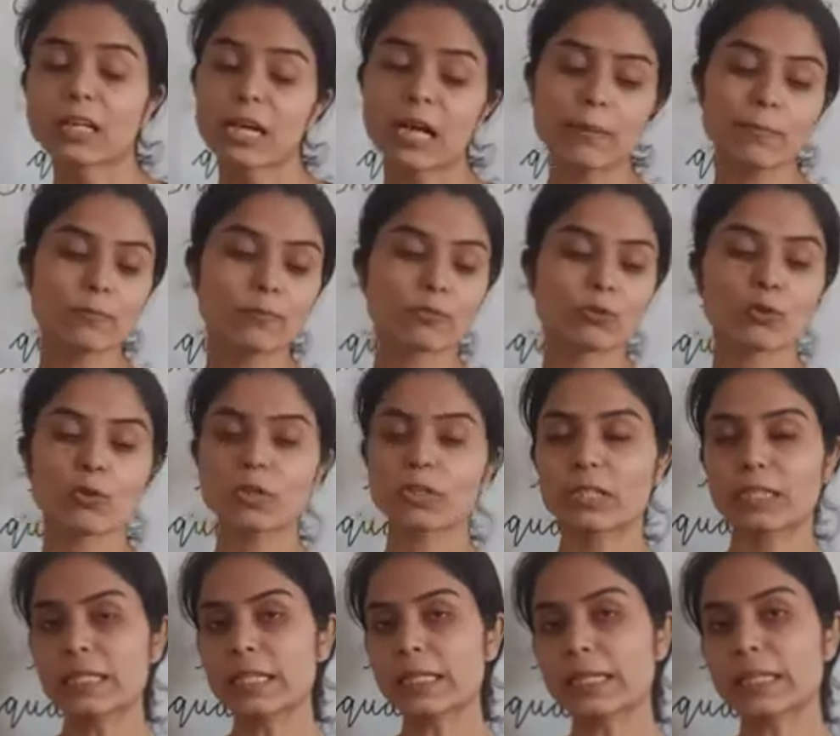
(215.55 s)
हम उसको
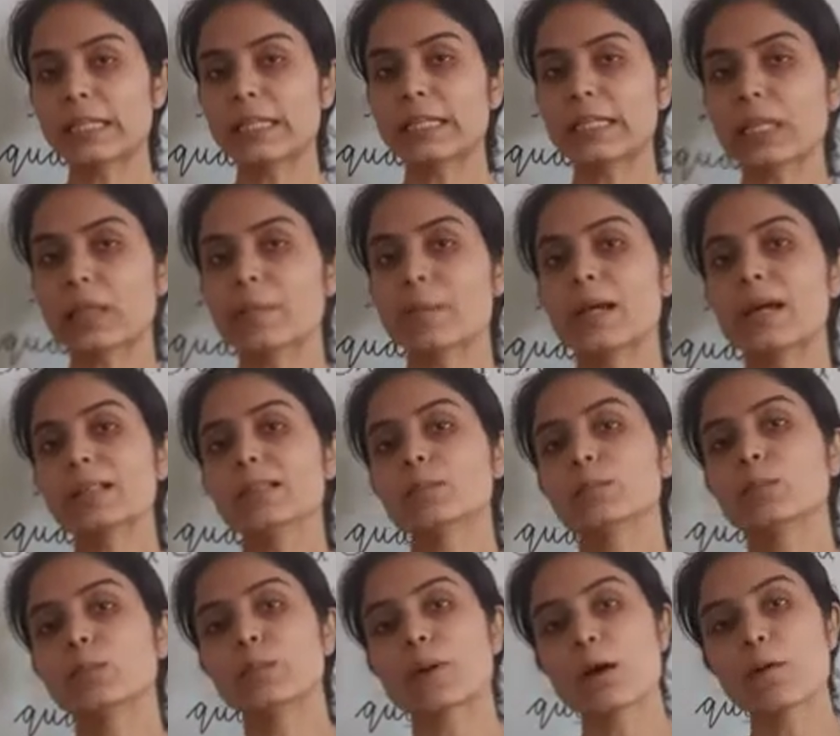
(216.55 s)
क्लिक करने के बाद
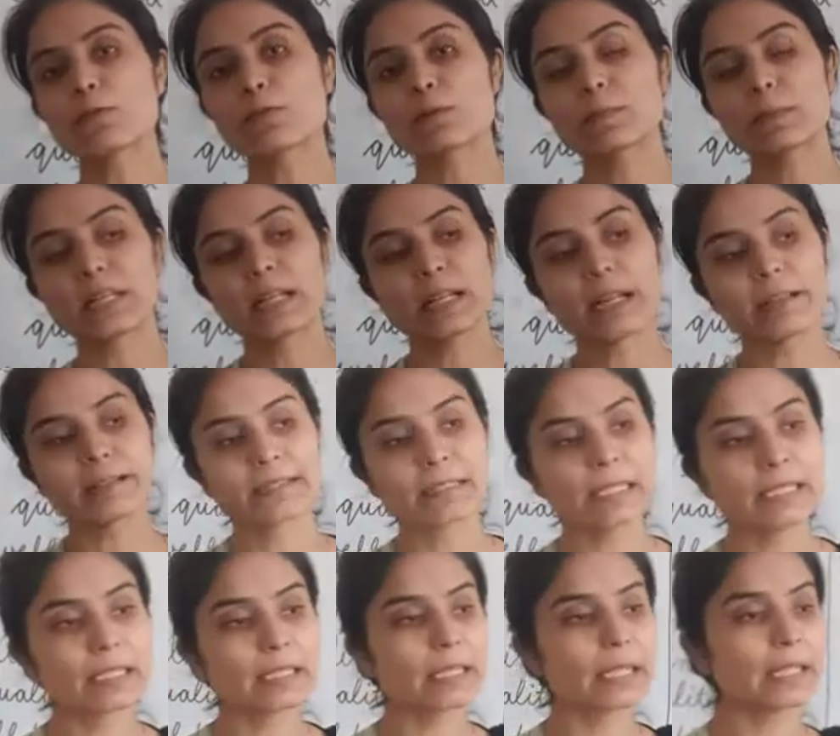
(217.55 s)
माउस पे राइट
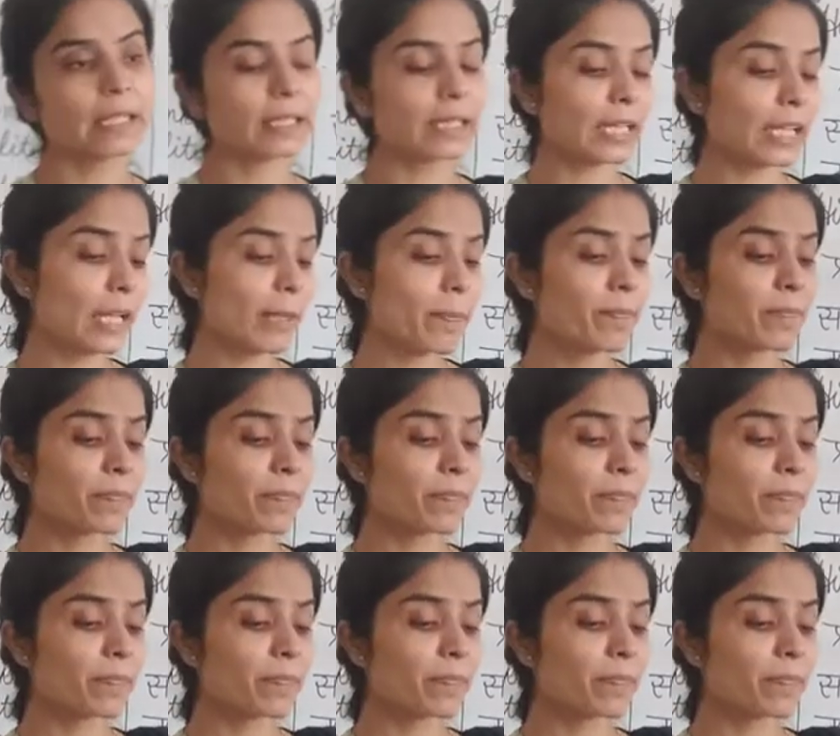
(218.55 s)
क्लिक करेंगे